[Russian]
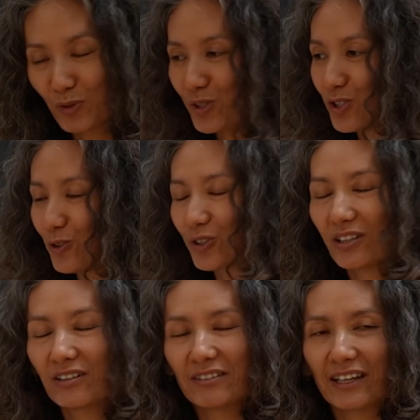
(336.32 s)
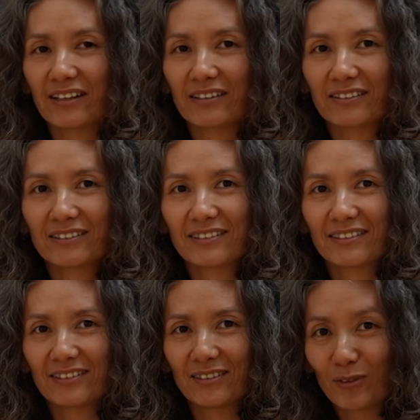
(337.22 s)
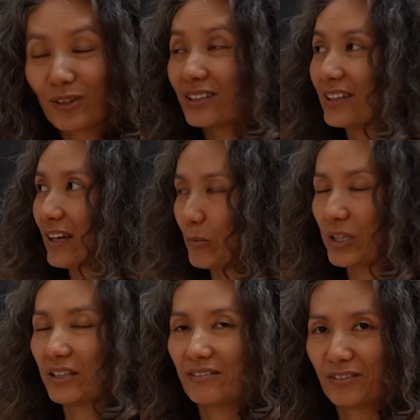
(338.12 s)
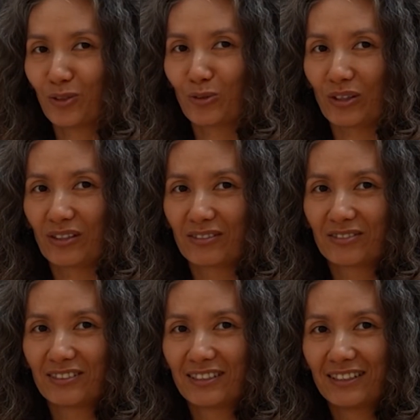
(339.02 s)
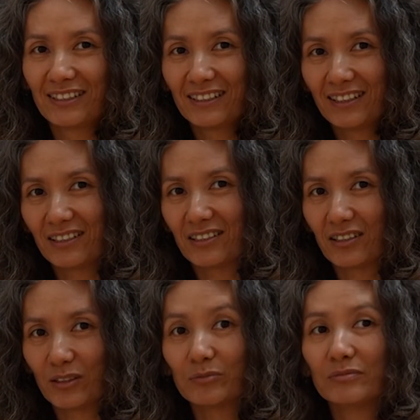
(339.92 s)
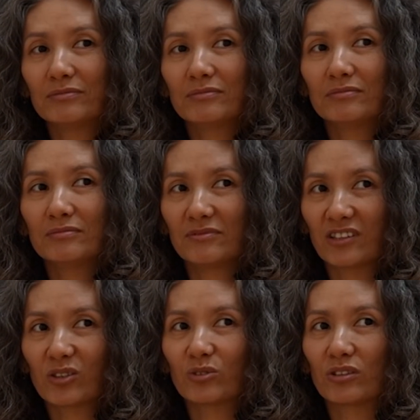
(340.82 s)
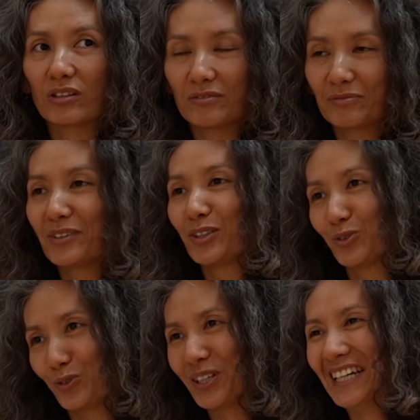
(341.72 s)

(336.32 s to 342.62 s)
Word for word: люди четко говорят, ой, это я, белая ворона. Или такие, ммм, вороны. Ну,